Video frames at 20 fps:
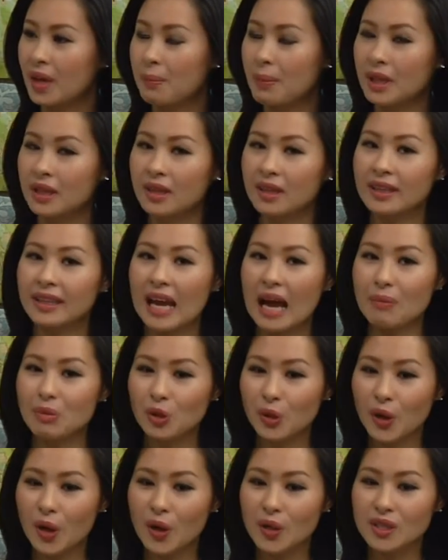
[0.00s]
mình tình cảm
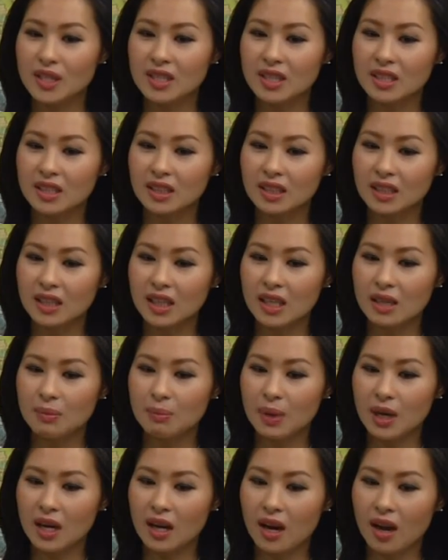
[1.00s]
nhiều hơn cho nên những khi
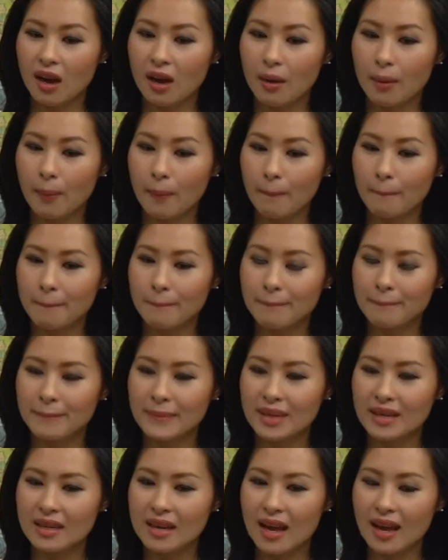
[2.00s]
mình à,
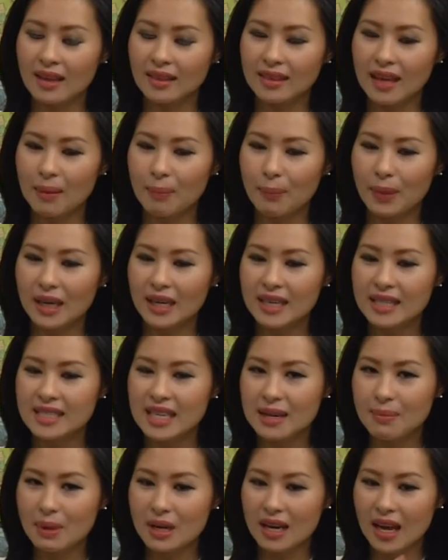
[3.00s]
mình để tâm mình lý
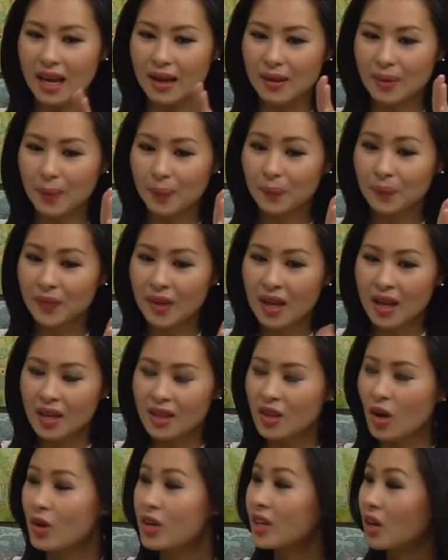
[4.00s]
trí mình lại
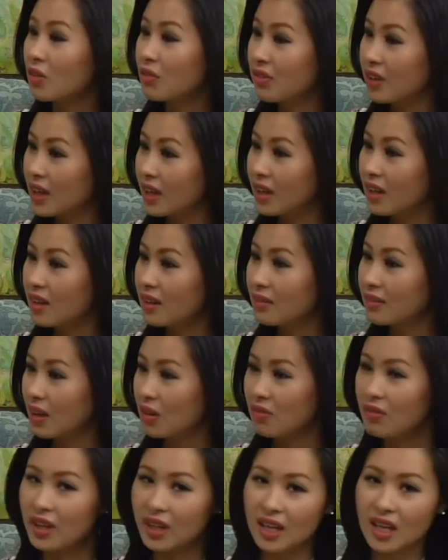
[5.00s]
đối với công việc á
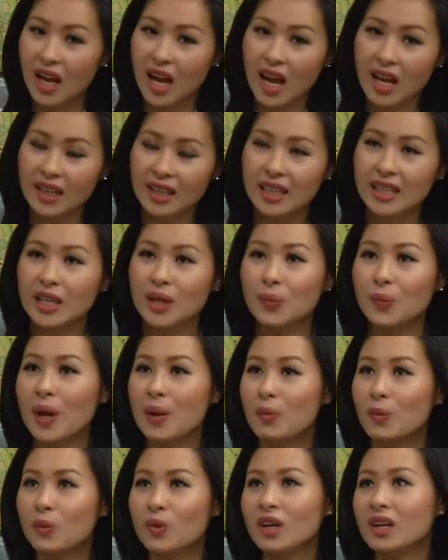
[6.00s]
công việc với hai cái gì
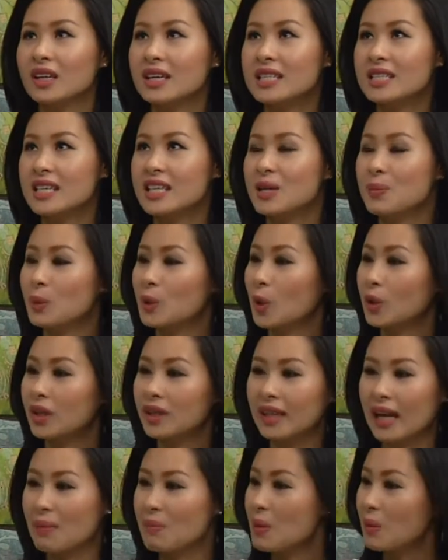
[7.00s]
em cũng rất là lý trí nhưng mà nói
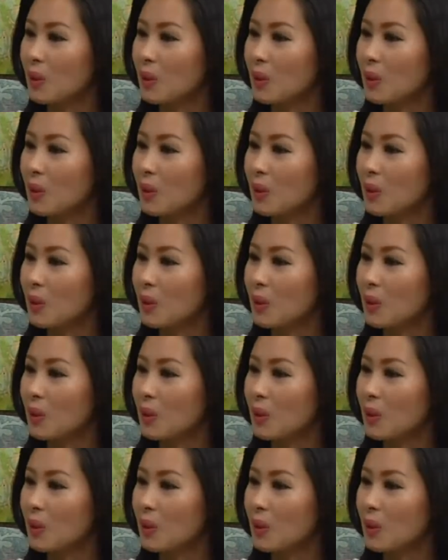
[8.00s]
tình cảm em